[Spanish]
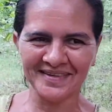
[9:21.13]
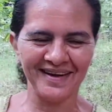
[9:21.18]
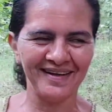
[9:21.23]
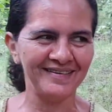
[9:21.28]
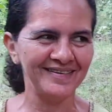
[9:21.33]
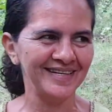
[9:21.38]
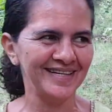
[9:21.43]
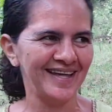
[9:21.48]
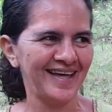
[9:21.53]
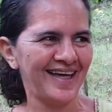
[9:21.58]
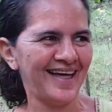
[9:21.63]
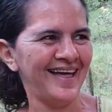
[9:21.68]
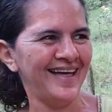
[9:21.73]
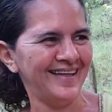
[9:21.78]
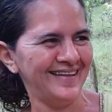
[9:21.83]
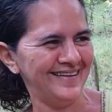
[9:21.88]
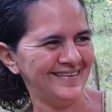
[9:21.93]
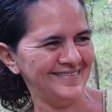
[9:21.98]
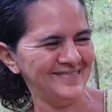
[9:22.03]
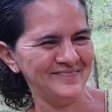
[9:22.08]
No vaya a ser
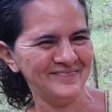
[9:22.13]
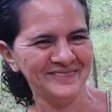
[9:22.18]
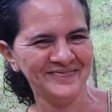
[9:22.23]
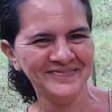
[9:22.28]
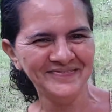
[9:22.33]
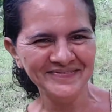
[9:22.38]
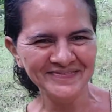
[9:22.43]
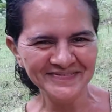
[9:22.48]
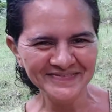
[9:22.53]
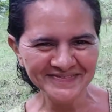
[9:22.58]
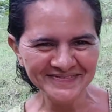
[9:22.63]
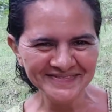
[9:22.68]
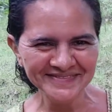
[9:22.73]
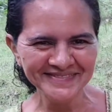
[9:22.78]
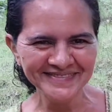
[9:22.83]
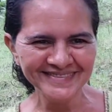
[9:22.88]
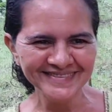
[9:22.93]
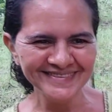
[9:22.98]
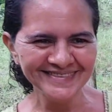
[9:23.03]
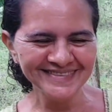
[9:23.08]
que no vaya a ser
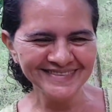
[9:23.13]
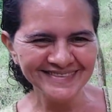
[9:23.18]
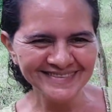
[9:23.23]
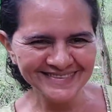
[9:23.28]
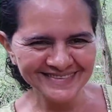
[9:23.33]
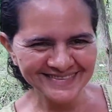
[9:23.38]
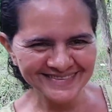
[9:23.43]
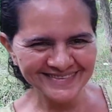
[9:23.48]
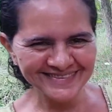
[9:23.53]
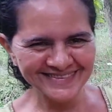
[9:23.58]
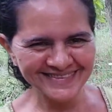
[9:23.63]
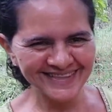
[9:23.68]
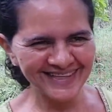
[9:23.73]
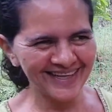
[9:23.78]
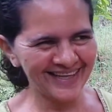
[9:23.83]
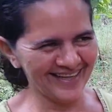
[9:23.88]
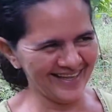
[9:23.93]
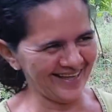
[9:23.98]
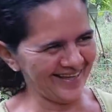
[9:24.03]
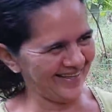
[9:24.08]
que la mamá vea el video.